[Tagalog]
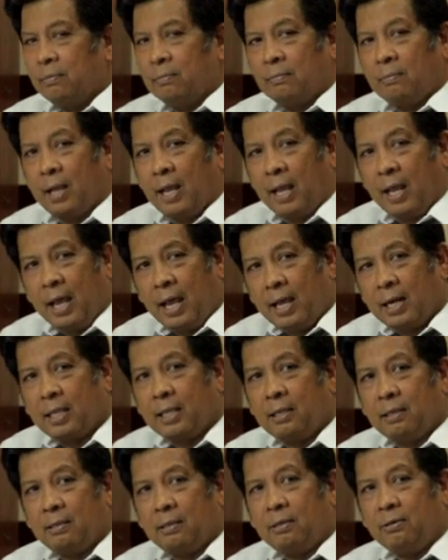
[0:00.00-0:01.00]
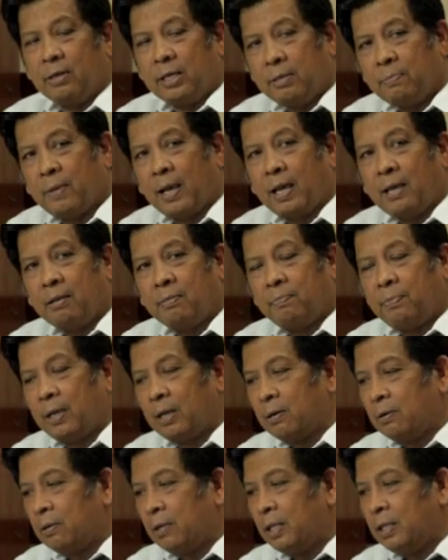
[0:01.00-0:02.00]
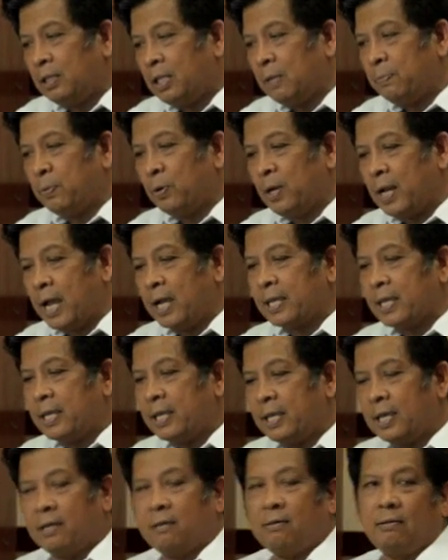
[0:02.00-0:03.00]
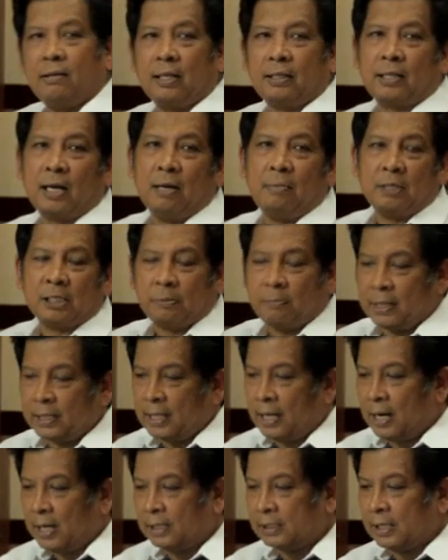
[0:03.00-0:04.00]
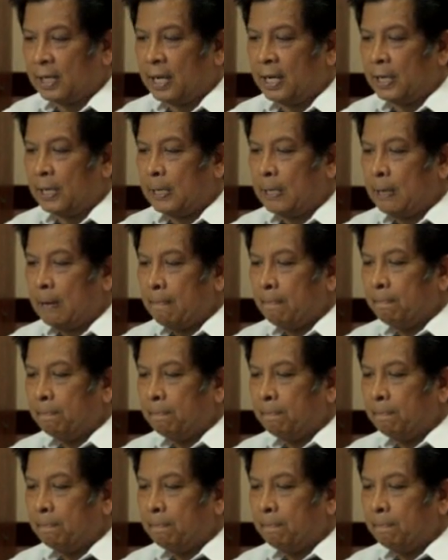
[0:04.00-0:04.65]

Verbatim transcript: Maaari, yung iba, pero hindi po laging ganoon. At ang mas madalas ay